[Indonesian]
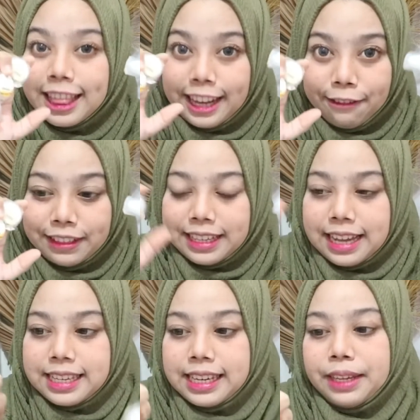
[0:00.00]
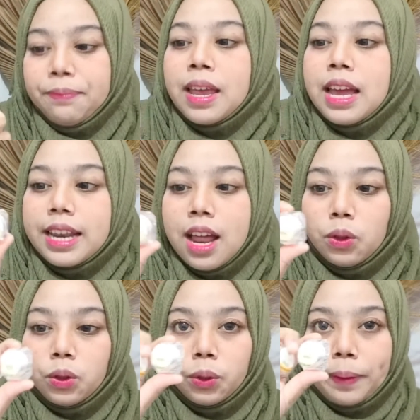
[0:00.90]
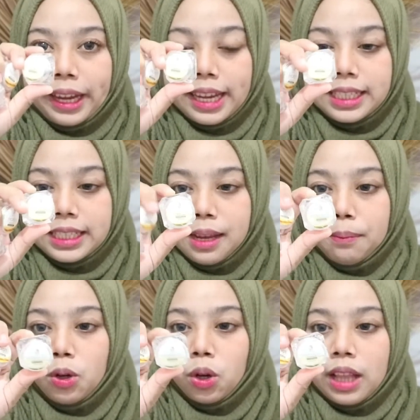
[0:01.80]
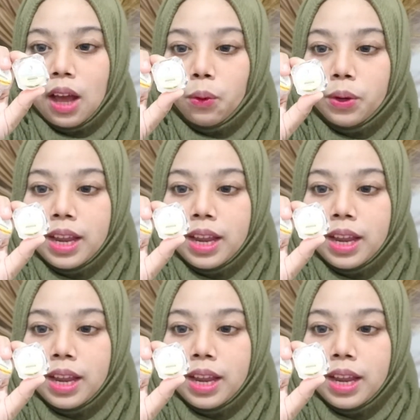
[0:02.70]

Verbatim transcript: travel size ini dan untuk packagingnya menurut aku